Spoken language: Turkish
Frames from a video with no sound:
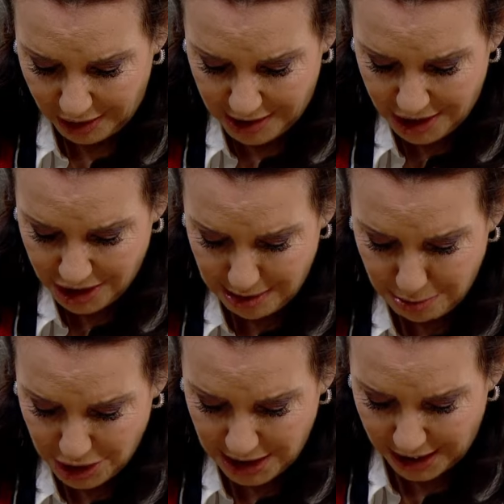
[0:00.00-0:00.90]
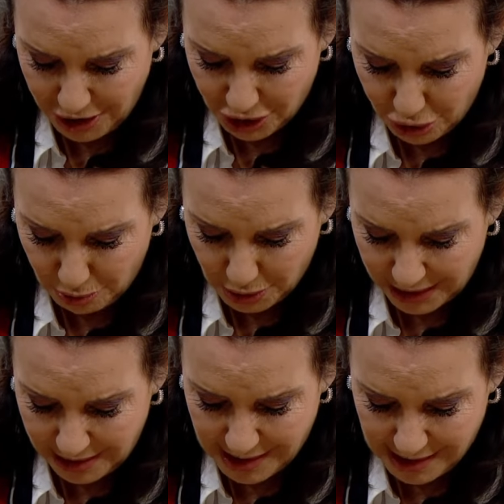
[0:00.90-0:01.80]
Yeşil bir şeyler çıkıyor bu
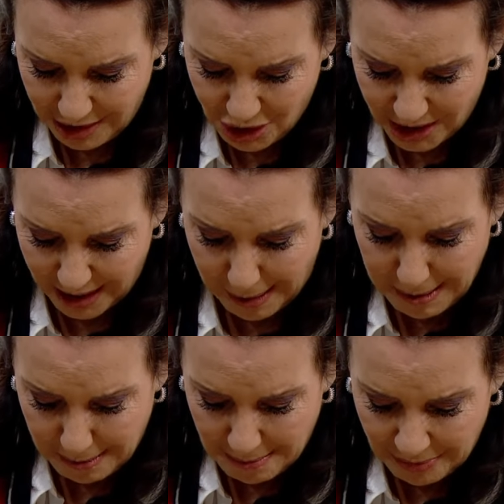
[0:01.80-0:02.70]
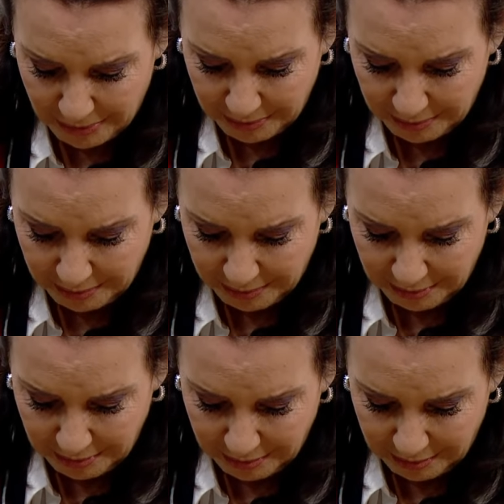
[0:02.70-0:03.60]
karidesin içinden. O işte iç organları
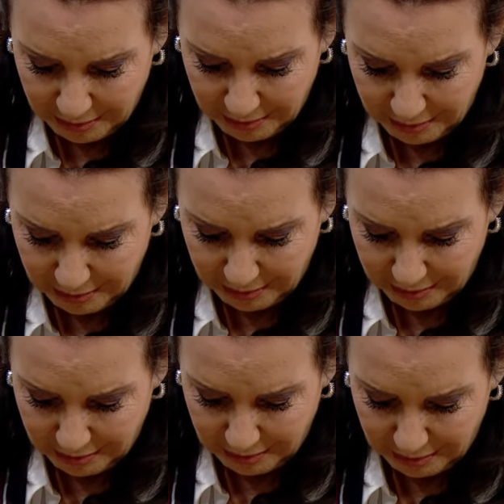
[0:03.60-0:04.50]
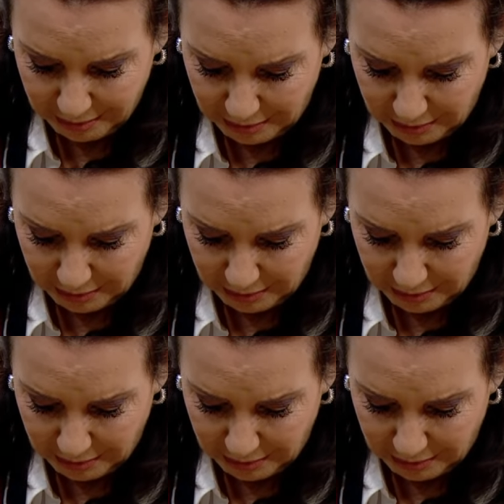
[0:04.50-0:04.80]
falan ne varsa hepsi orada.